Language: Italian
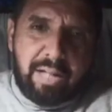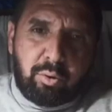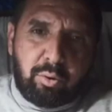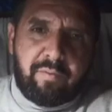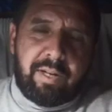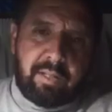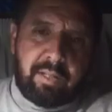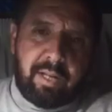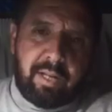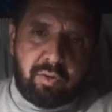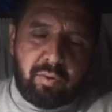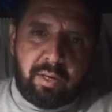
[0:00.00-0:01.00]
fratelli
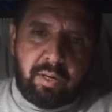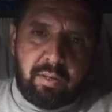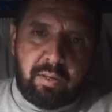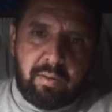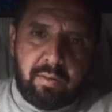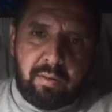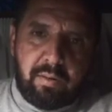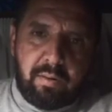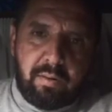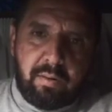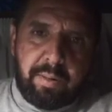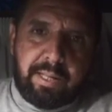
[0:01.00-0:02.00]
e sorelle,
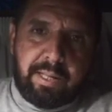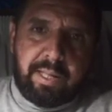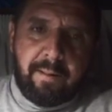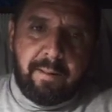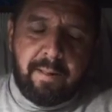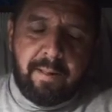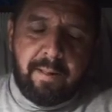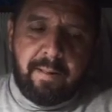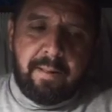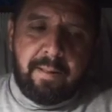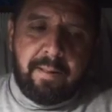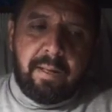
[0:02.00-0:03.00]
perché
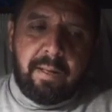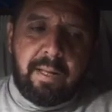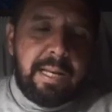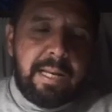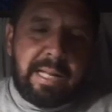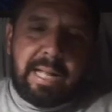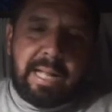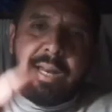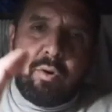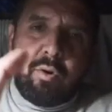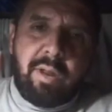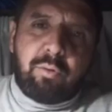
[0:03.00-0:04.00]
il cane
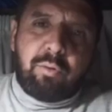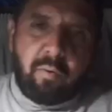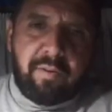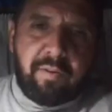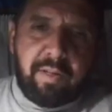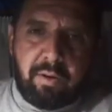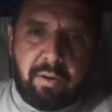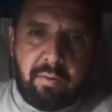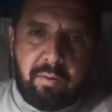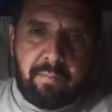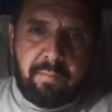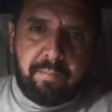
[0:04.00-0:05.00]
non è tuo figlio.
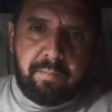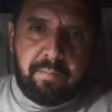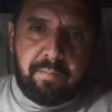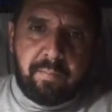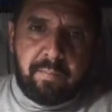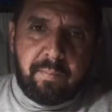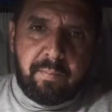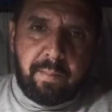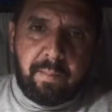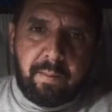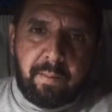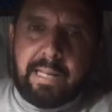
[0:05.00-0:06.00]

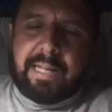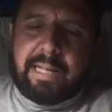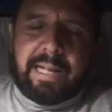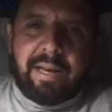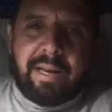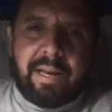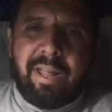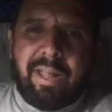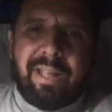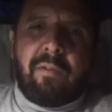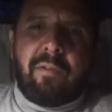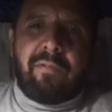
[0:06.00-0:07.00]
Il cane non è
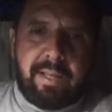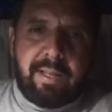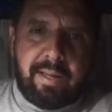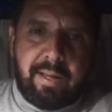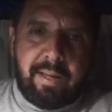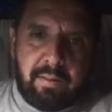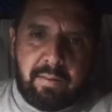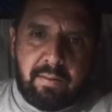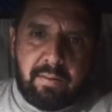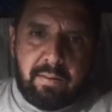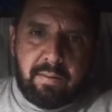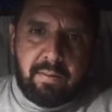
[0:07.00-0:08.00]
tua figlia.
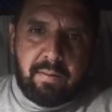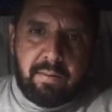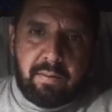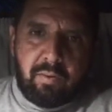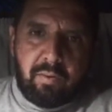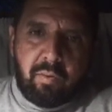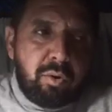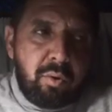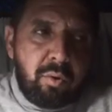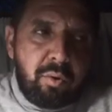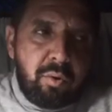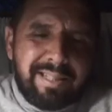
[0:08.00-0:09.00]
Questo
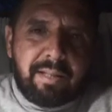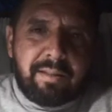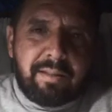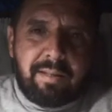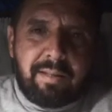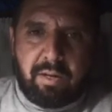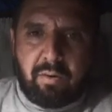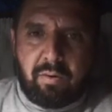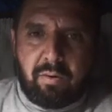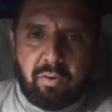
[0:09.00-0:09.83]
non è da Dio. Sono